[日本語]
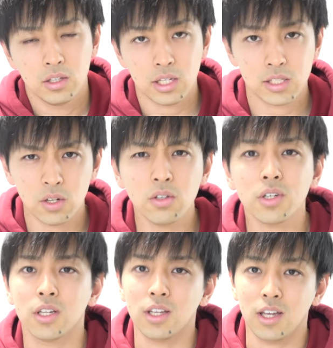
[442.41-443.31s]
でその
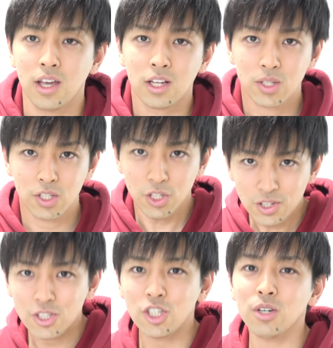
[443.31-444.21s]
時に
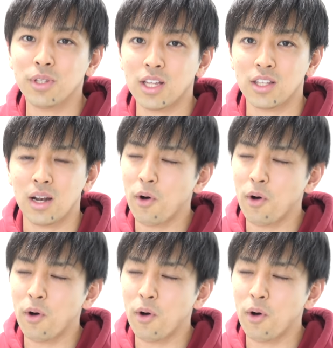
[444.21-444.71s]
YouTube だったら、